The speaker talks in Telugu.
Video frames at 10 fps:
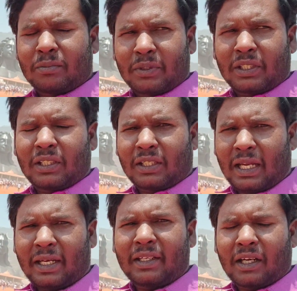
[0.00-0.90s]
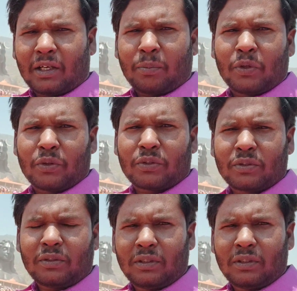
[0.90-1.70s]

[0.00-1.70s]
మీకు క్లారిటీ రాకపోవచ్చు